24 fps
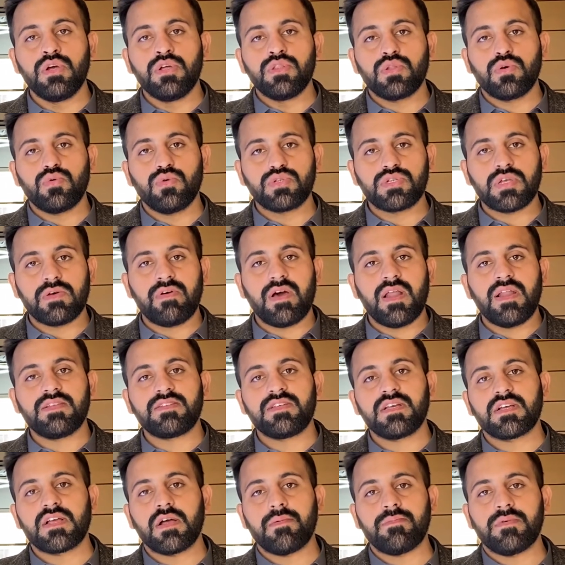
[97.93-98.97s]
तो उस हवाले से
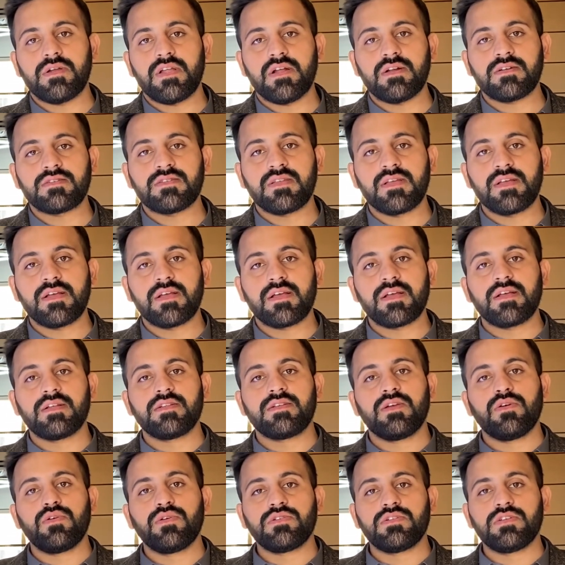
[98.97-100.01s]
एक अपडेट थे कि
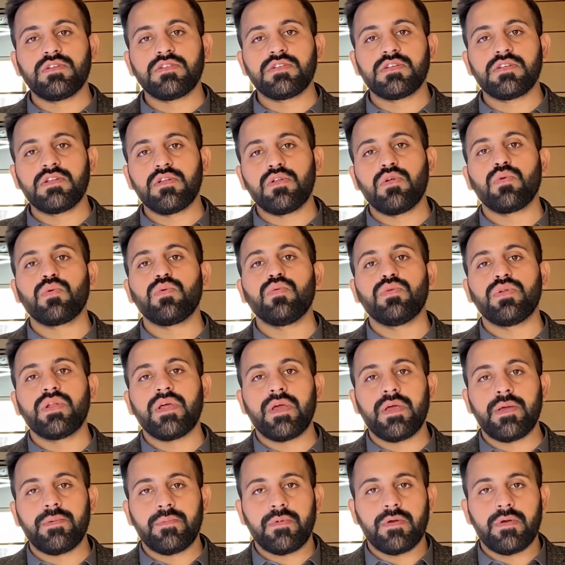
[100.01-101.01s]
जो जिन जिन लोगों ने